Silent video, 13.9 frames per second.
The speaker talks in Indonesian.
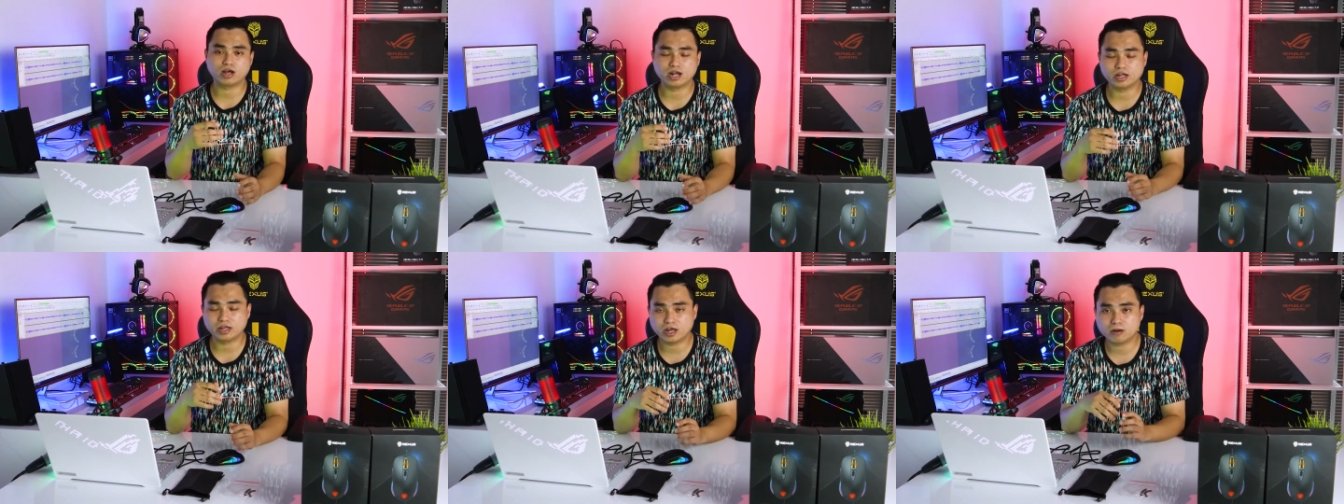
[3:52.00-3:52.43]

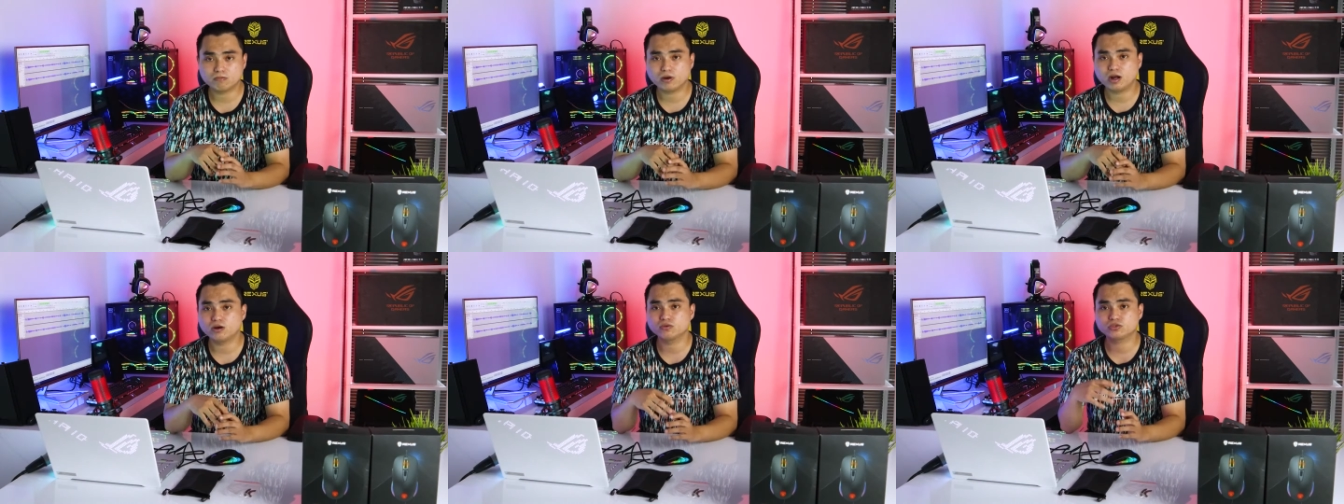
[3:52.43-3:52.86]
kalian
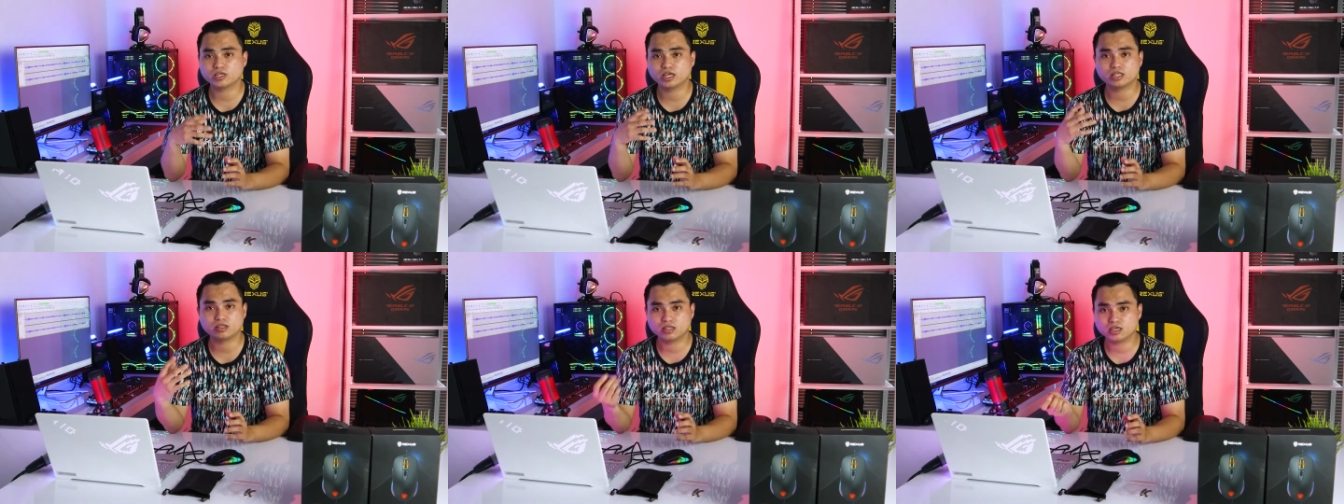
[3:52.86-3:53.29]
mau
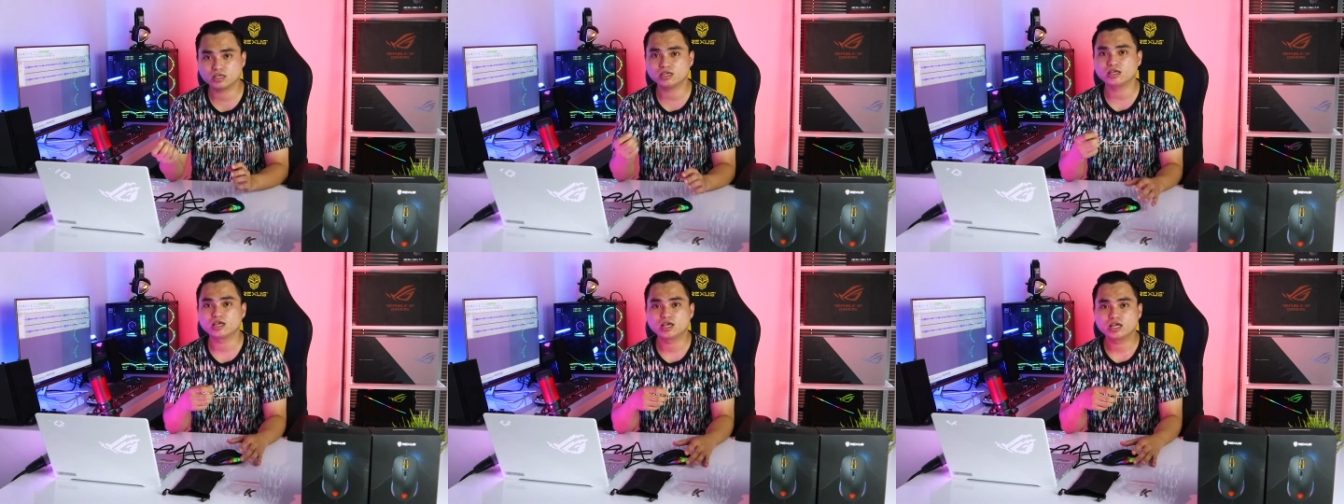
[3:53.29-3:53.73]

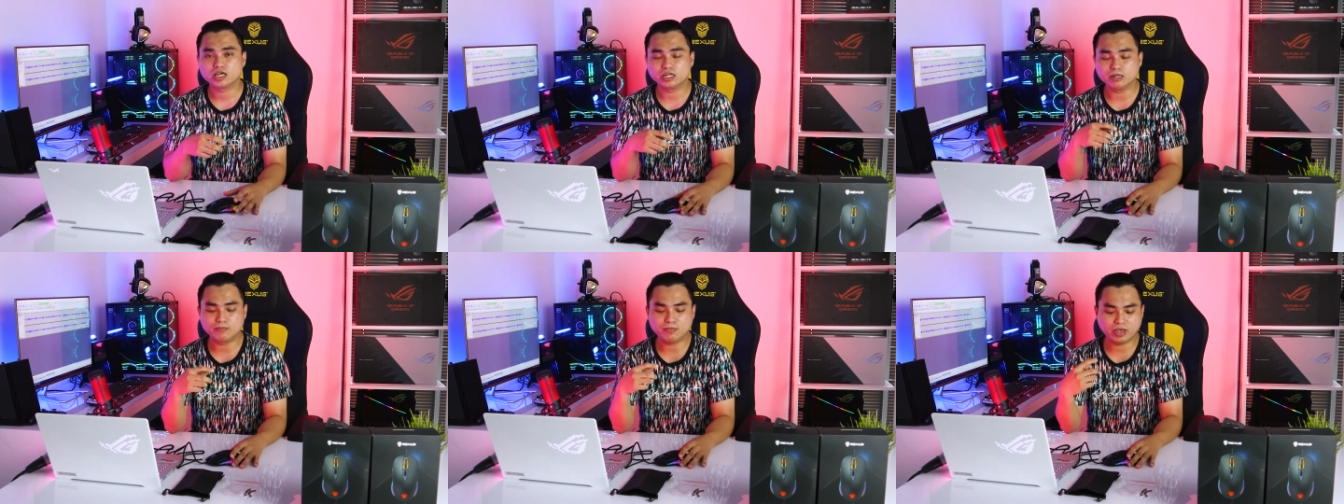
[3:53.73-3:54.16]
setting
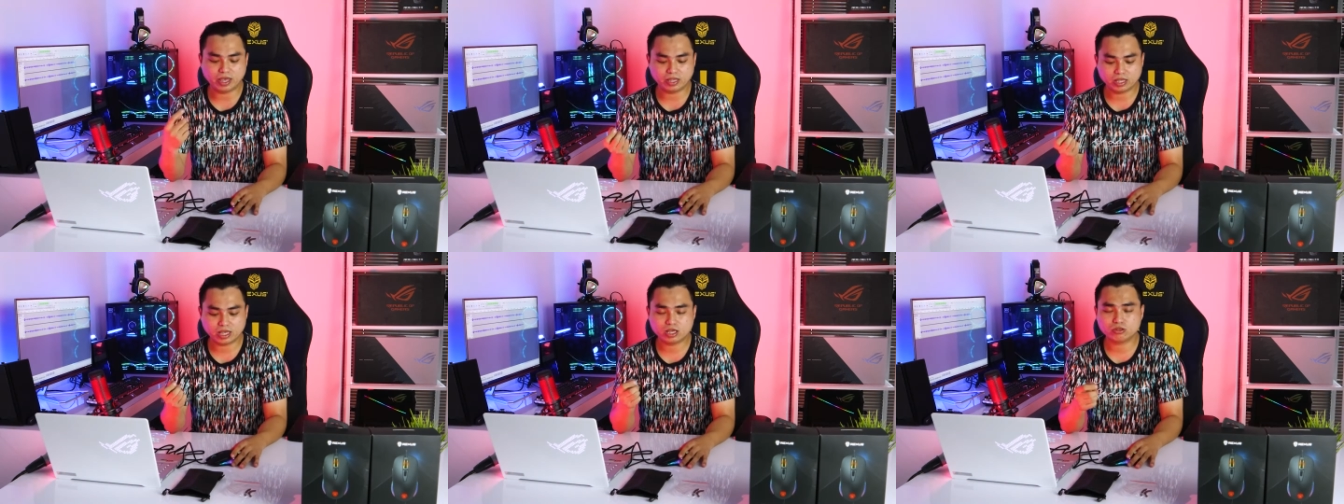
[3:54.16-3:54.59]

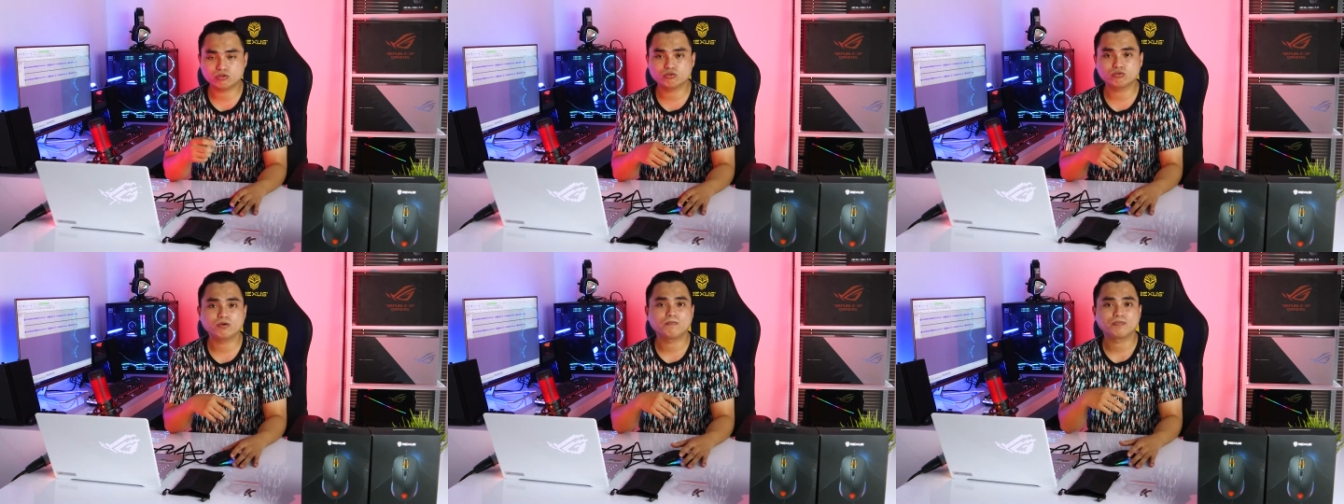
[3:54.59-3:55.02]
DPI-nya
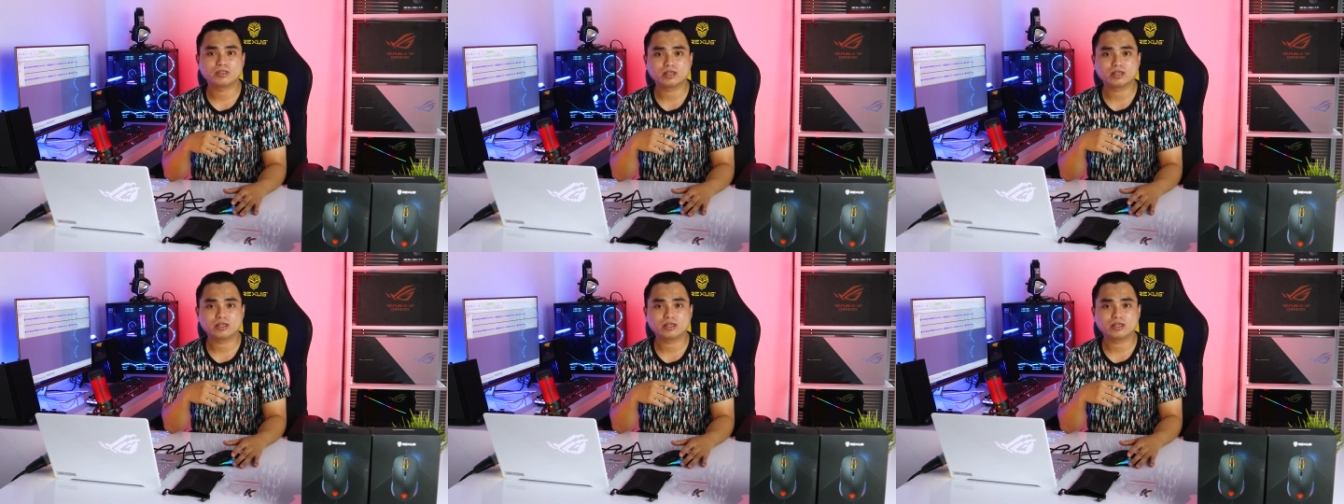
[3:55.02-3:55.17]
itu